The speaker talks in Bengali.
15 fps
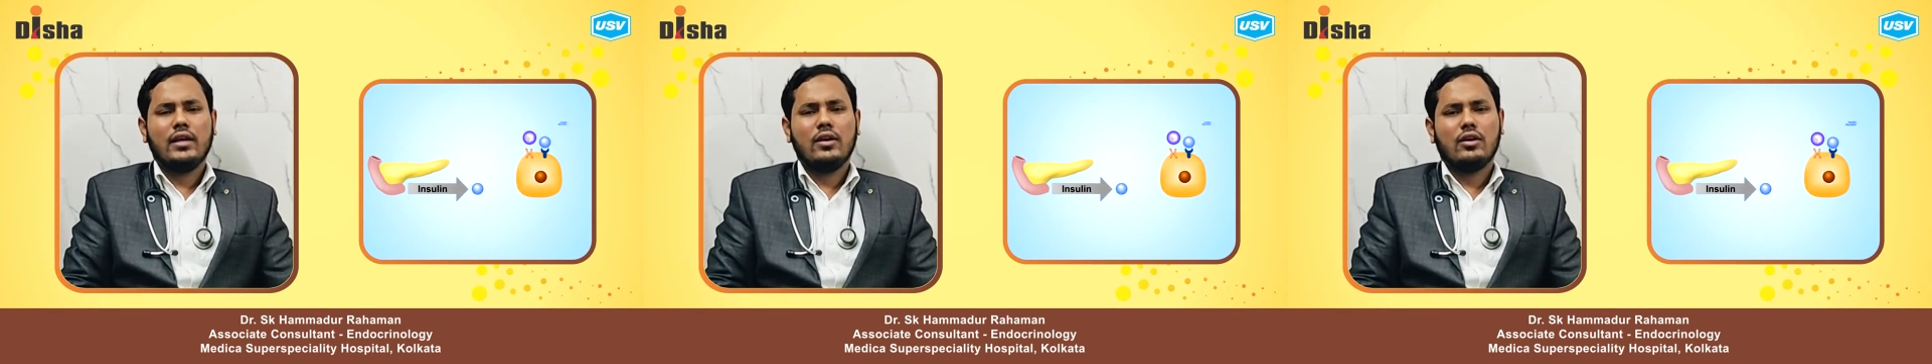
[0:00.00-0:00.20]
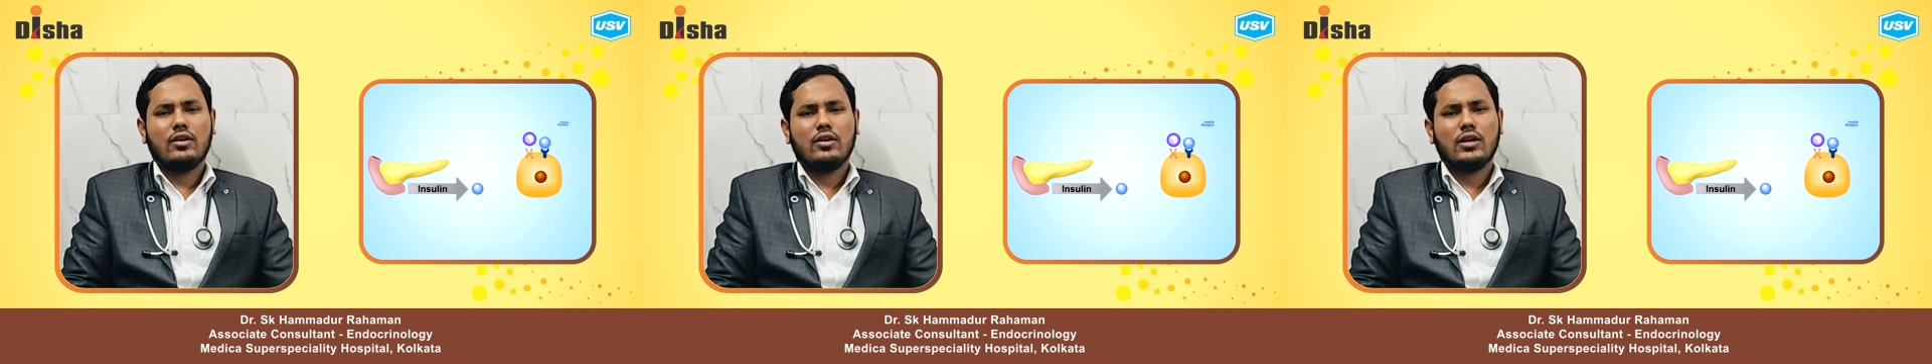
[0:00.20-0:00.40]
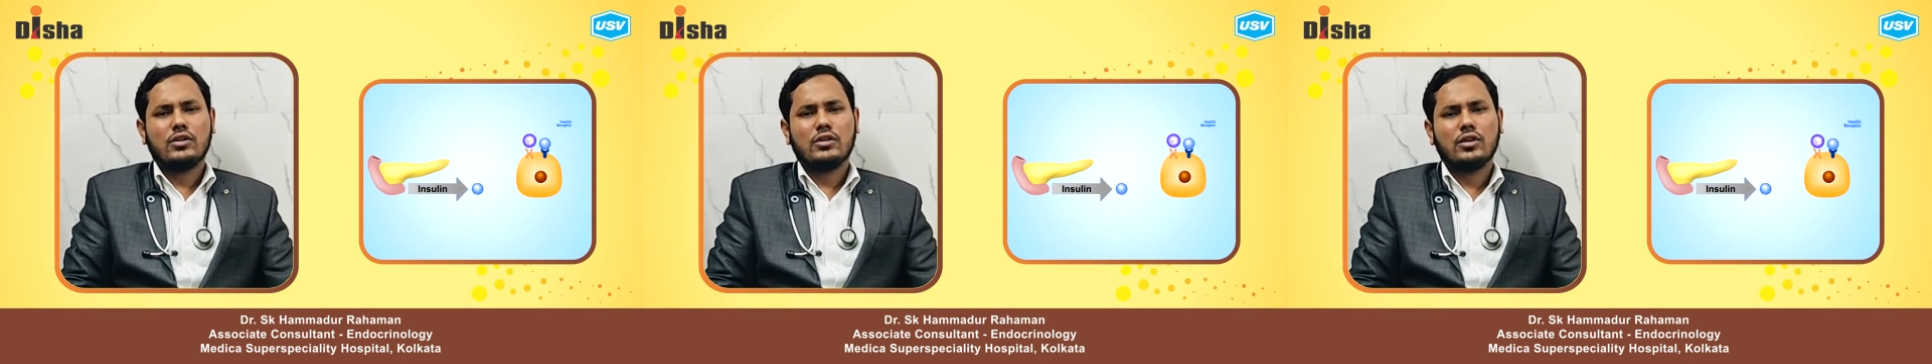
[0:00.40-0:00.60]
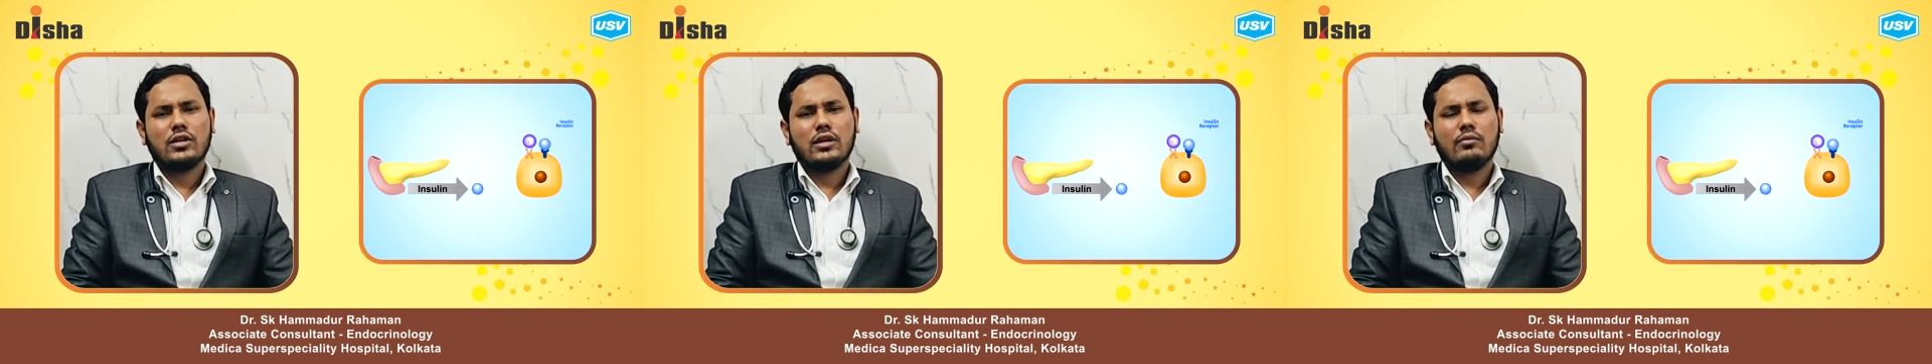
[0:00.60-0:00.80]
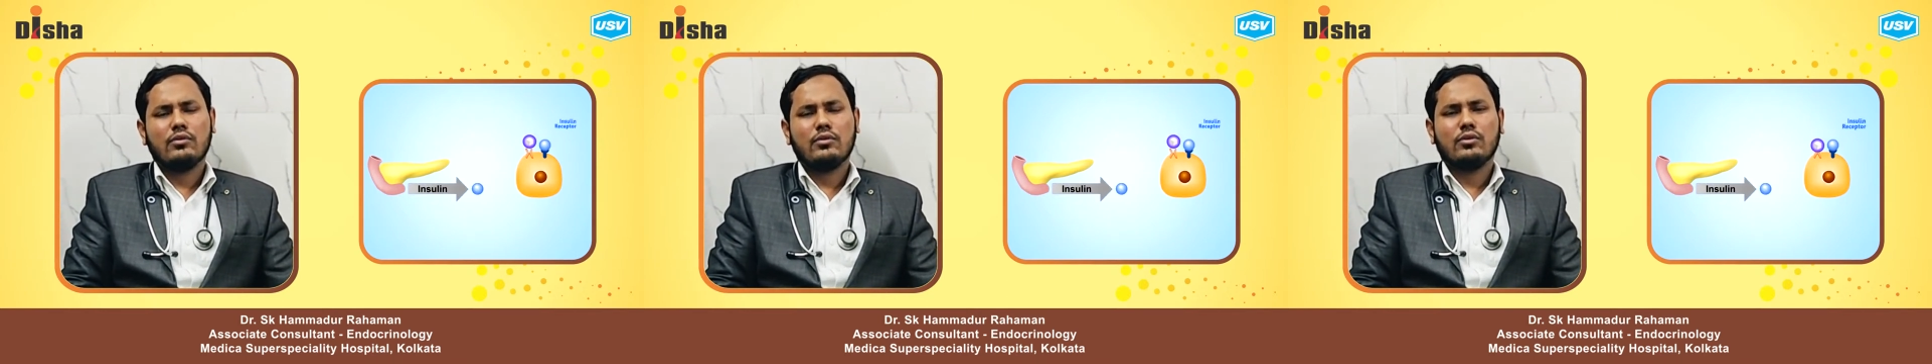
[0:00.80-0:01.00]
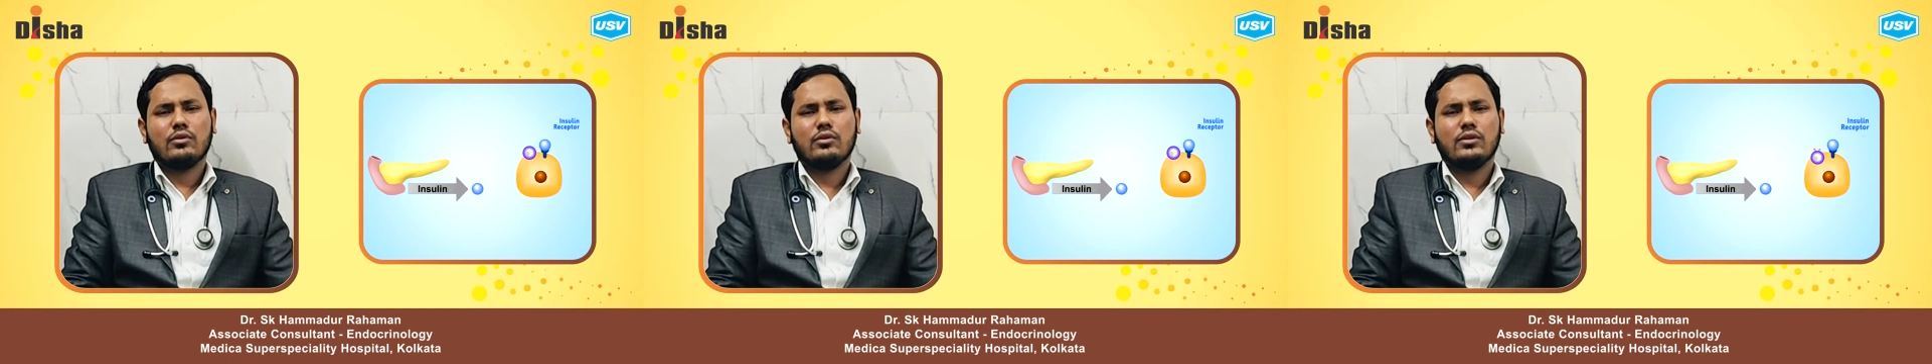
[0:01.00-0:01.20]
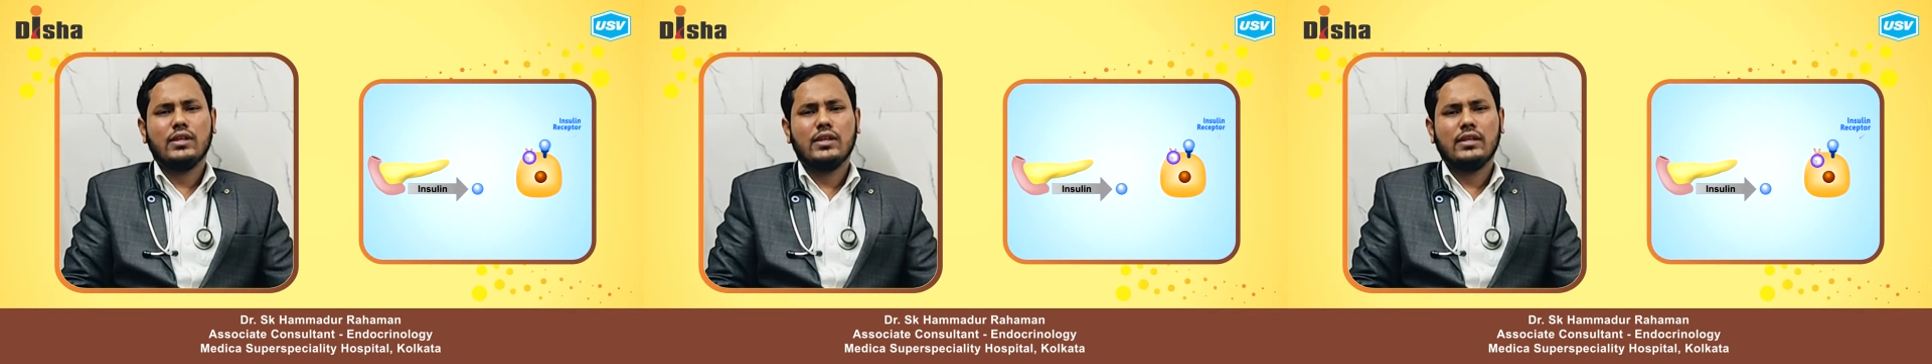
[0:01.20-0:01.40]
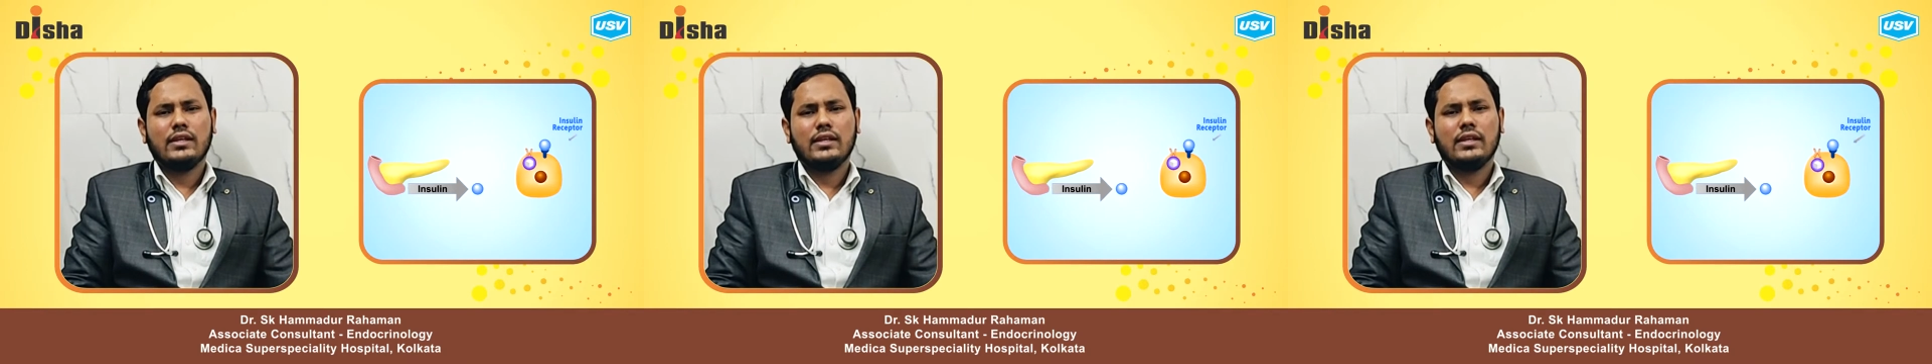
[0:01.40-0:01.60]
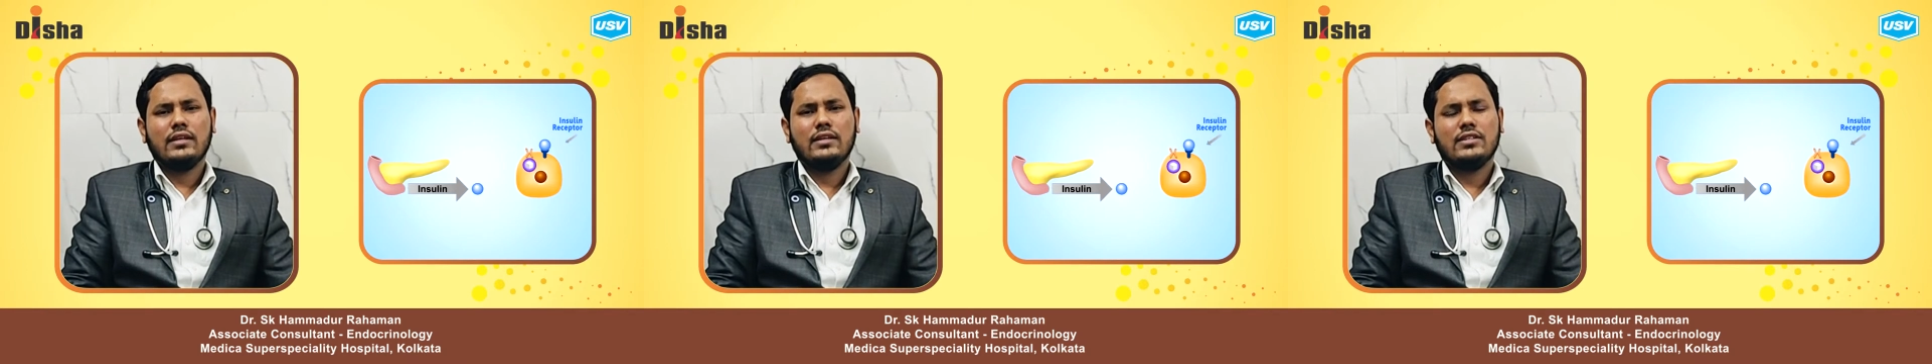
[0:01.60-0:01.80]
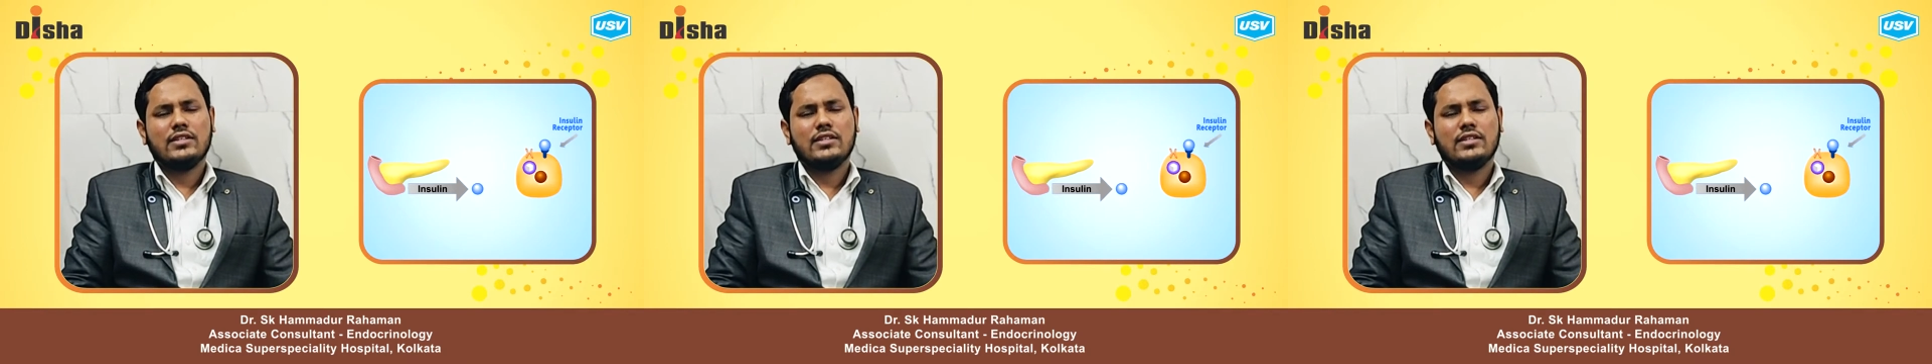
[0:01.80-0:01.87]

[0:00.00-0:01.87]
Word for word: এই অগ্নাশয় নামক গ্রন্থিতে